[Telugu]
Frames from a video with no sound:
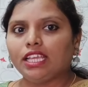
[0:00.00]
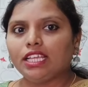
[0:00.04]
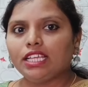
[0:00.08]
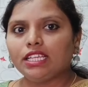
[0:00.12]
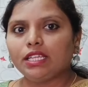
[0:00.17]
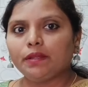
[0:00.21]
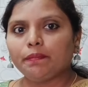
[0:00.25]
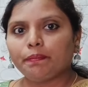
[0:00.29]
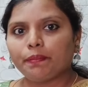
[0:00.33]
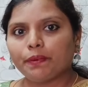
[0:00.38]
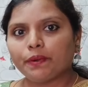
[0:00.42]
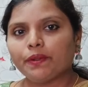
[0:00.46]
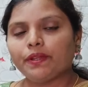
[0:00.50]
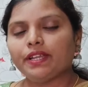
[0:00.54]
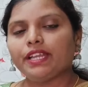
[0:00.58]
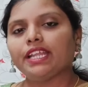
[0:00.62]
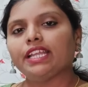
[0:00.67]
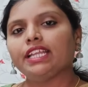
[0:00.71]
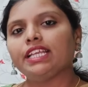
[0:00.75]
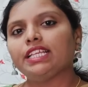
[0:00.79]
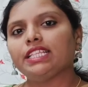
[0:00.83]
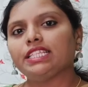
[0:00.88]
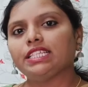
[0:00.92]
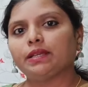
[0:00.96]
ఈ ఇప్పుడు
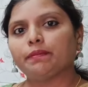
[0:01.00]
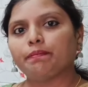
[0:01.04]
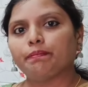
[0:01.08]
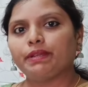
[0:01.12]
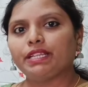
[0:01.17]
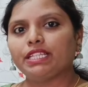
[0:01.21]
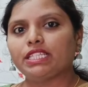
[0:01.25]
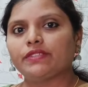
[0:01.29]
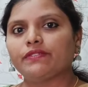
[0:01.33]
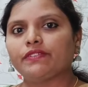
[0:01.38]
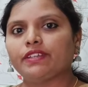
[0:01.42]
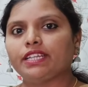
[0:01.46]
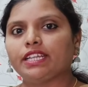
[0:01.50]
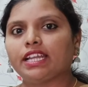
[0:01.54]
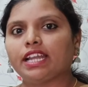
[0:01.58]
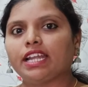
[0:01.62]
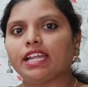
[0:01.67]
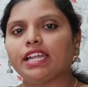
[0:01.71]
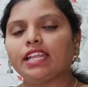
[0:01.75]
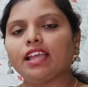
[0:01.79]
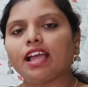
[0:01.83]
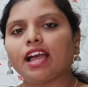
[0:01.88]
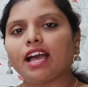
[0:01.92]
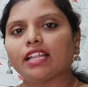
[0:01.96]
నేను ఈ చెప్పిన స్వీట్
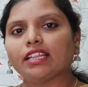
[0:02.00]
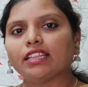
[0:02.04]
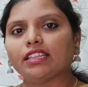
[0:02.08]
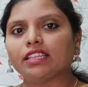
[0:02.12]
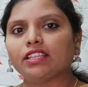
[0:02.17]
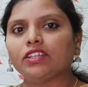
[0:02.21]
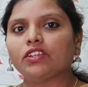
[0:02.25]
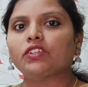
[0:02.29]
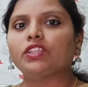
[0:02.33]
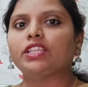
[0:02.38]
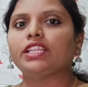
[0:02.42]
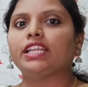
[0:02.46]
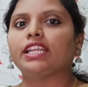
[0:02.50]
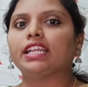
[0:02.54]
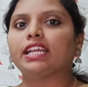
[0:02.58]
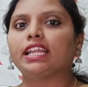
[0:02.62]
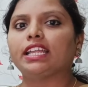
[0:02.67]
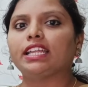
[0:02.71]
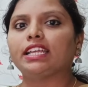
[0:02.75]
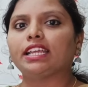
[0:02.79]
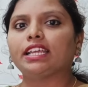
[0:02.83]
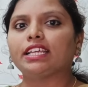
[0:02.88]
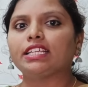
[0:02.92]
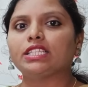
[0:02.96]
అండి అందరూ
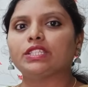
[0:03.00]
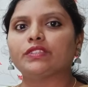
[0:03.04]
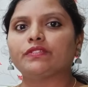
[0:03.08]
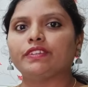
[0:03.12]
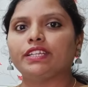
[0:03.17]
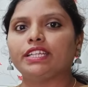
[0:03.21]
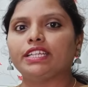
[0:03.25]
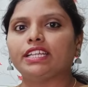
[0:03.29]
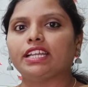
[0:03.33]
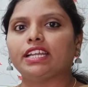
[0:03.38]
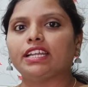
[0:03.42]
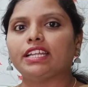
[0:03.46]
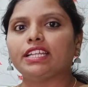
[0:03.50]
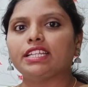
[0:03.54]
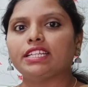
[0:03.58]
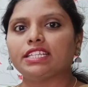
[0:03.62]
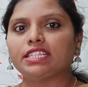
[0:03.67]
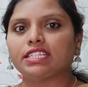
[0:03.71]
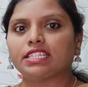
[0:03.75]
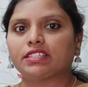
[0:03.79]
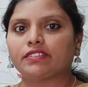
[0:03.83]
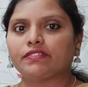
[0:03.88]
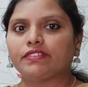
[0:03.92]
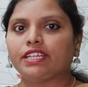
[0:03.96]
తినగలిగే స్వీట్ అండి
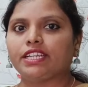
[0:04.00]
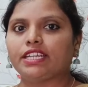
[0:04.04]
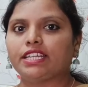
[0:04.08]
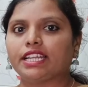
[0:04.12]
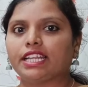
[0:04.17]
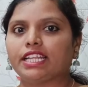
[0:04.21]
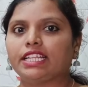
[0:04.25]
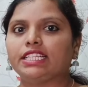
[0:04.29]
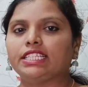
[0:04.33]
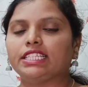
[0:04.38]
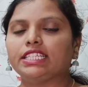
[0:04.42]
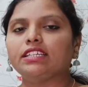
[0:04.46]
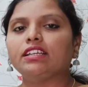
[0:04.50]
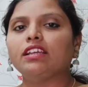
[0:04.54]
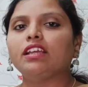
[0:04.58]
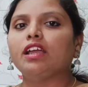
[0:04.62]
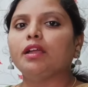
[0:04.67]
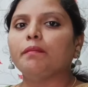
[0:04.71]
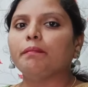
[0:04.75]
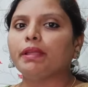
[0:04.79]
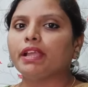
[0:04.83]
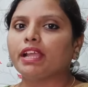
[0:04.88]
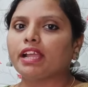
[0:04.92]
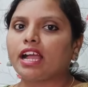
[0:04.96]
స్వీట్ రేంజ్
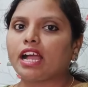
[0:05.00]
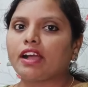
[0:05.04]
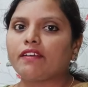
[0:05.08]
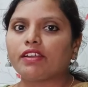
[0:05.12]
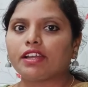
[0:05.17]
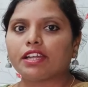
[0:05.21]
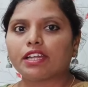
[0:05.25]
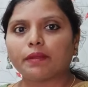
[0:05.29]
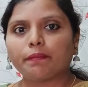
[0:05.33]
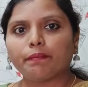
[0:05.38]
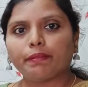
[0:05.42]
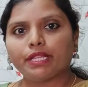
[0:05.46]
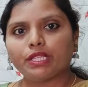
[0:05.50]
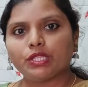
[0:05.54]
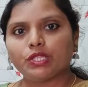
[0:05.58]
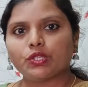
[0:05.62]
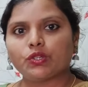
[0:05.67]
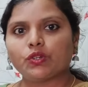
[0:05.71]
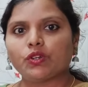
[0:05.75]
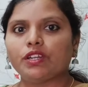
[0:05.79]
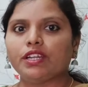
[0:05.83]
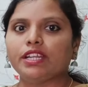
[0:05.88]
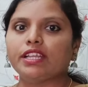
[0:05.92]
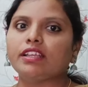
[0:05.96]
మీకు కావాలంటే
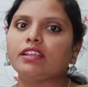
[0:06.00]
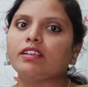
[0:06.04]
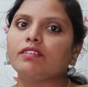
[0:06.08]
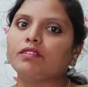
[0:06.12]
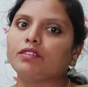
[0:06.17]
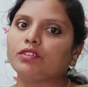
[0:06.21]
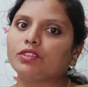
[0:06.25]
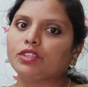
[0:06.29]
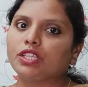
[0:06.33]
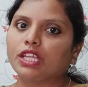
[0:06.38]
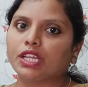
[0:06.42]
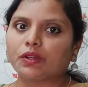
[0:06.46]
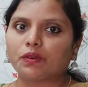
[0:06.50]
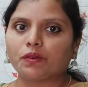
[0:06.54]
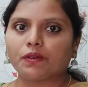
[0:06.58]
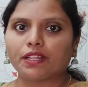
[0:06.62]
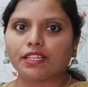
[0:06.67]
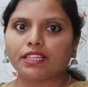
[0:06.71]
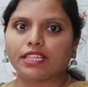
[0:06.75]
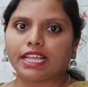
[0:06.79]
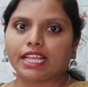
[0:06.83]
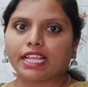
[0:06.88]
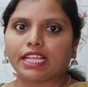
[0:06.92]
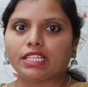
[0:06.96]
పెంచుకోండి
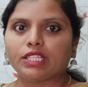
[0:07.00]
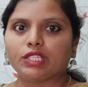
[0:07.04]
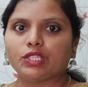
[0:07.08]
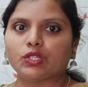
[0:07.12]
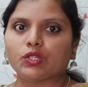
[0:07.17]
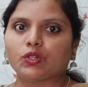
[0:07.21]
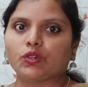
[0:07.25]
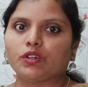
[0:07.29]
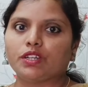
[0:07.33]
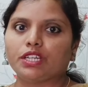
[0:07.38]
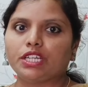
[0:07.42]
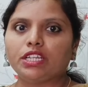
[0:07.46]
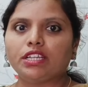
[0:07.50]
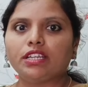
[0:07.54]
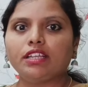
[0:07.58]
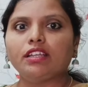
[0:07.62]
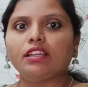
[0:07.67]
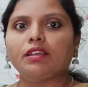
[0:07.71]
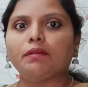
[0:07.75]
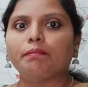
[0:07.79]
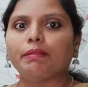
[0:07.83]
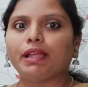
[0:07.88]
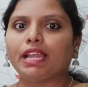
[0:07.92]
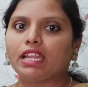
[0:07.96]
వద్దనుకుంటే తగ్గించుకోండి
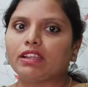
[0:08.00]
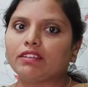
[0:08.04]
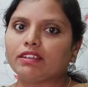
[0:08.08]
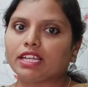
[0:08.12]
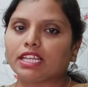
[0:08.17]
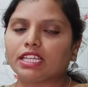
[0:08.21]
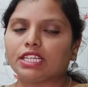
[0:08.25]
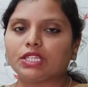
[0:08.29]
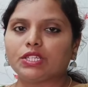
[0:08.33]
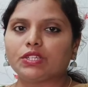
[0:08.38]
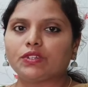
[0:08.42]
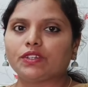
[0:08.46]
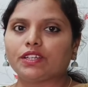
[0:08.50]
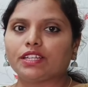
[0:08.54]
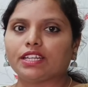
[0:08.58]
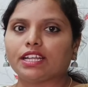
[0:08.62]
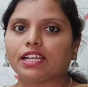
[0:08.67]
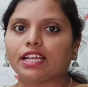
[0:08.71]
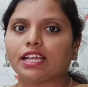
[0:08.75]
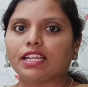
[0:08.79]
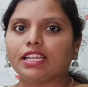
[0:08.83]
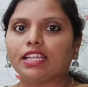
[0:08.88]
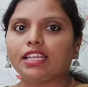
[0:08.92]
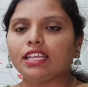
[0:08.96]
బెల్లం కానీ షుగర్
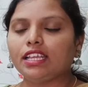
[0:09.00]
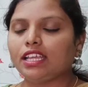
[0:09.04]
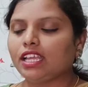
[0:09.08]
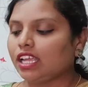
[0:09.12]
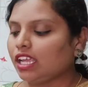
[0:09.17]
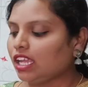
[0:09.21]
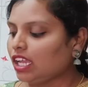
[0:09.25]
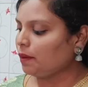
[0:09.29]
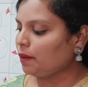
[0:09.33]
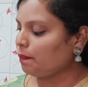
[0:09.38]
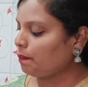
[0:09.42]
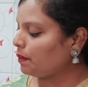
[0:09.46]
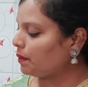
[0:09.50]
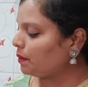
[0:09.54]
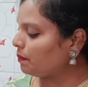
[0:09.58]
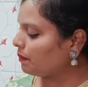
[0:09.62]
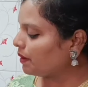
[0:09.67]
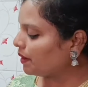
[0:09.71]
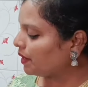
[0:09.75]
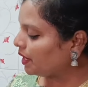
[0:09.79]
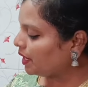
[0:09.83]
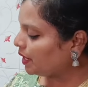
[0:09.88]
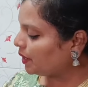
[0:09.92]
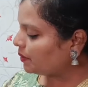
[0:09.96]
కానీ ఇప్పుడు
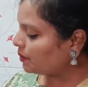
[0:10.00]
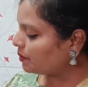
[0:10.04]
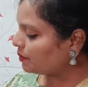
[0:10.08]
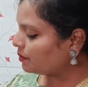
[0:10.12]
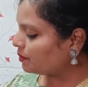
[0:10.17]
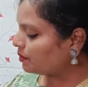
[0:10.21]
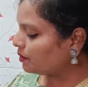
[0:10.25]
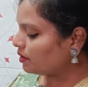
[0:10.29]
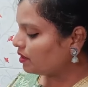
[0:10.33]
నేను